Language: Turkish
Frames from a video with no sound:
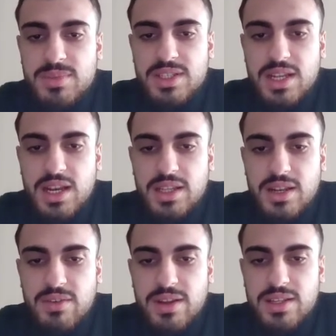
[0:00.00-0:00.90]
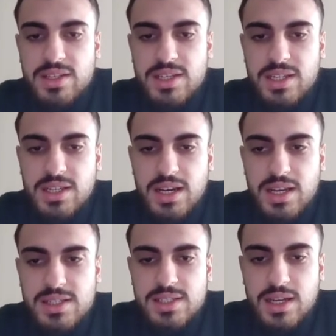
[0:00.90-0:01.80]
Dik kenarlarda ne var? 2'nin
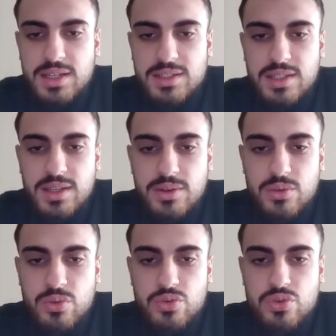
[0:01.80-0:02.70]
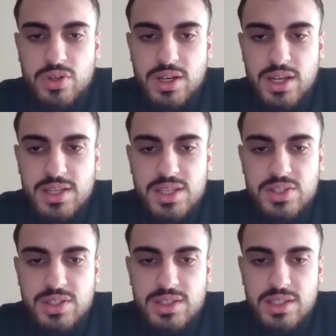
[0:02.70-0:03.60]
karesi artı 3'ün karesi
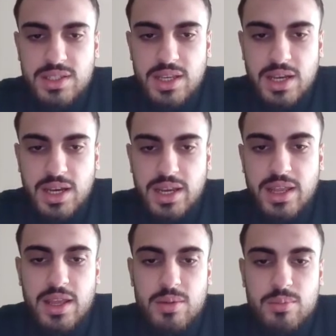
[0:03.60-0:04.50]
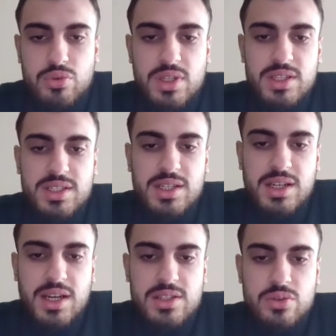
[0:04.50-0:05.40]
eşittir y kare. Buradan
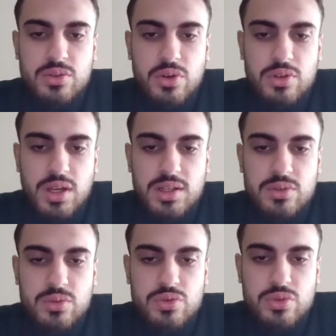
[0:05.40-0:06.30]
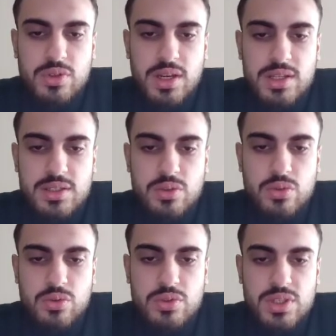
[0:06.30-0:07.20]
2'nin karesi 4 artı 3'ün karesi
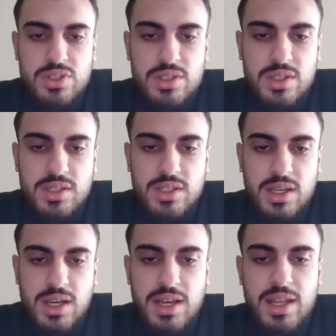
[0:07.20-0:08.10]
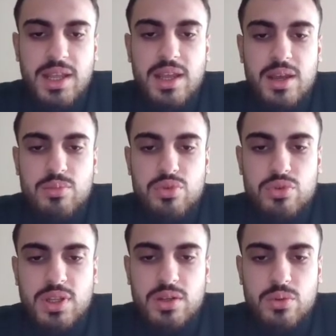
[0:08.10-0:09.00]
9 eşittir y kare.
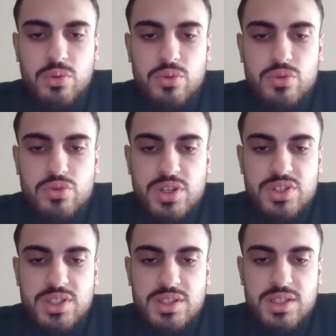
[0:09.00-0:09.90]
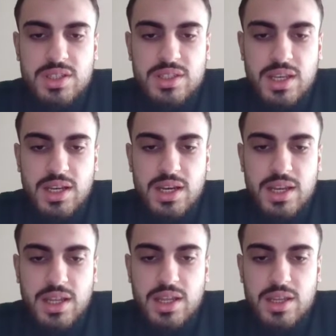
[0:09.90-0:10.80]
Buradan 13 eşittir y
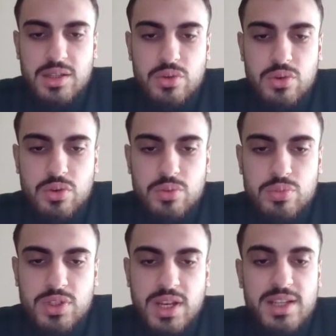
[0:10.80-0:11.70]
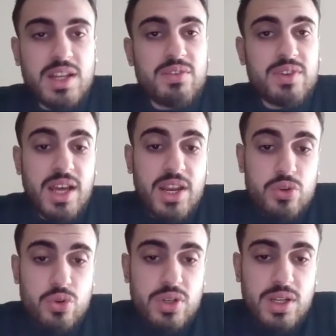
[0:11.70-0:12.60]
kare. Ne olur buradan her tarafın kare
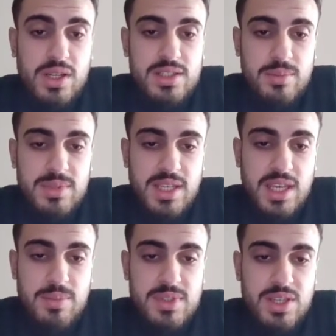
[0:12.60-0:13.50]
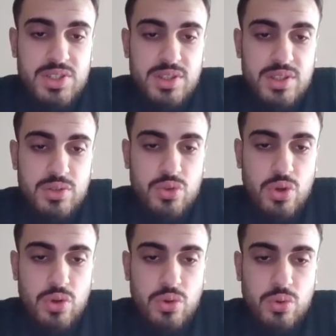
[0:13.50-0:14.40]
kökünü alırsam y'miz eşittir
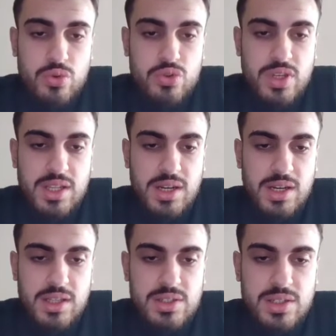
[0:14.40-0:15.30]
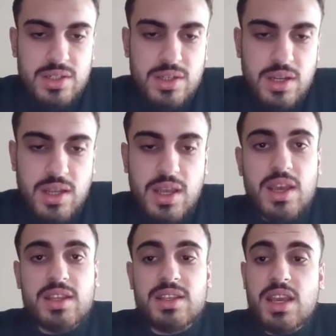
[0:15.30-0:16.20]
kök 13 gelir arkadaşlar.
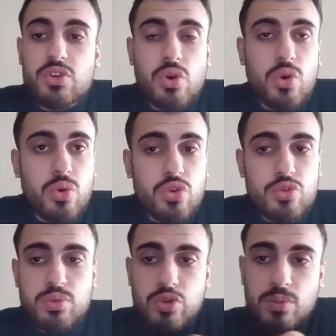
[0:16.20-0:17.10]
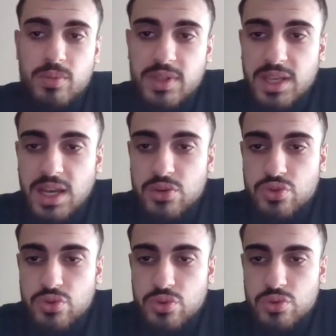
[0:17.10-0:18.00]
Y'yi kök 13 buldum. Yani
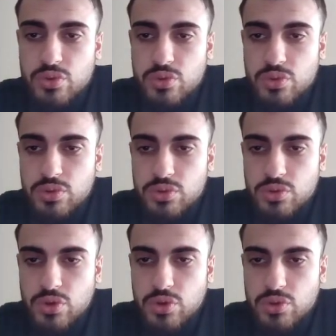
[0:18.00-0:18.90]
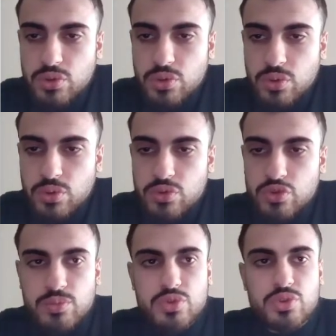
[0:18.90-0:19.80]
şunun uzunluğu kök
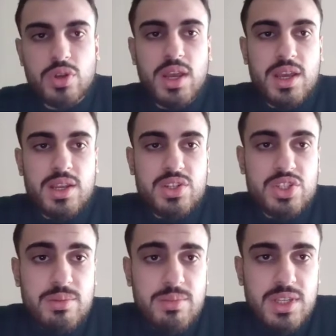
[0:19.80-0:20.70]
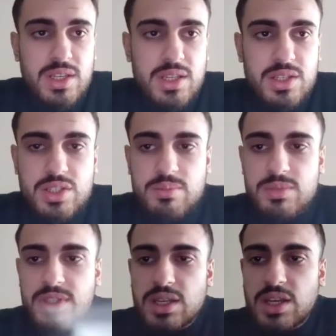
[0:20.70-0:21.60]
13'müş. Şimdi
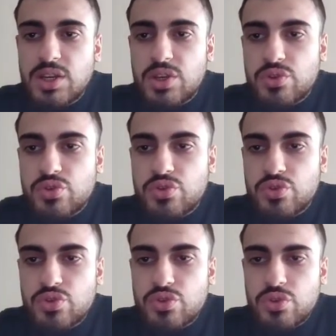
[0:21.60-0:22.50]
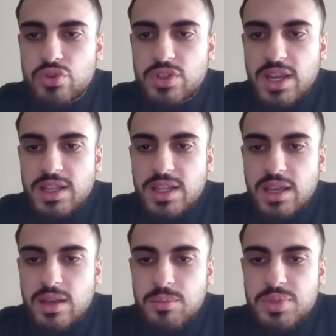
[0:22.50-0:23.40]
şimdi şu
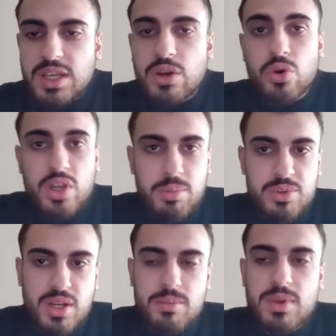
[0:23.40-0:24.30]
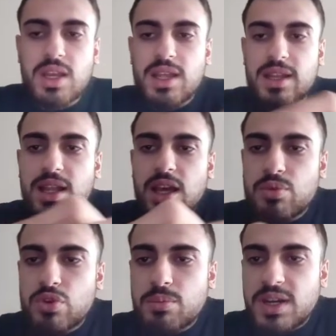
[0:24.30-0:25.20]
üçgende Pisagor yapacağım. Ne
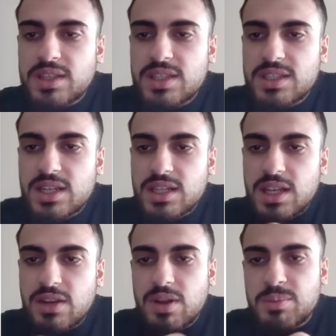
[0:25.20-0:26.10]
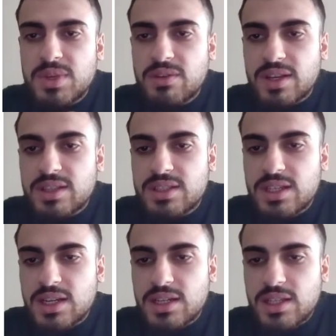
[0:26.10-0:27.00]
yapıyorum? Bak dik kenarda ne var? 1 var. Dik
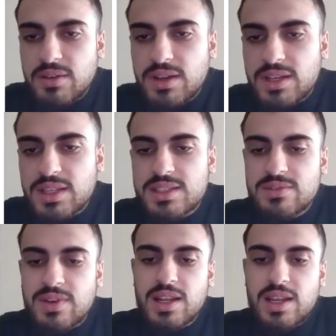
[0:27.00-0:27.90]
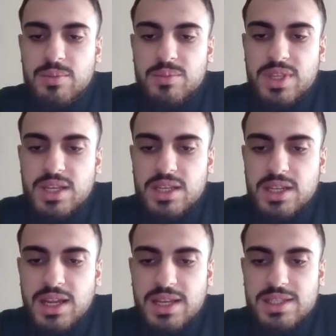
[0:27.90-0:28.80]
kenarda ne var? X var. 1'in
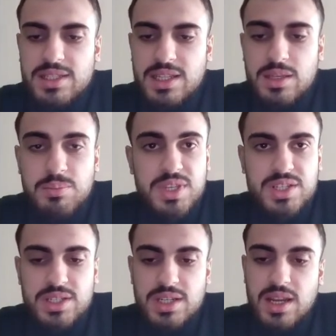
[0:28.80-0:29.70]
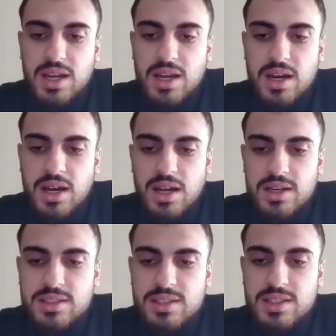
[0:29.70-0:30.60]
karesi nedir? 1
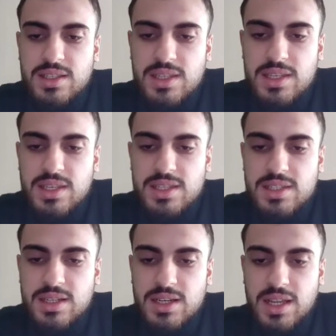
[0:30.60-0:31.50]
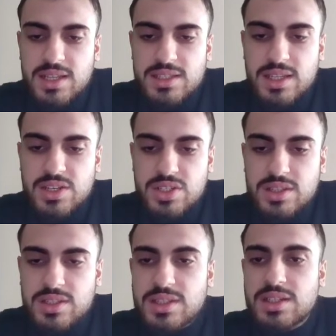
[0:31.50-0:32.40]
artı x'in karesi
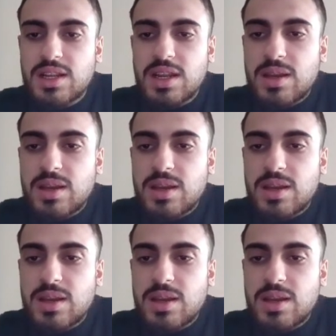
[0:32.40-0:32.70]
eşittir.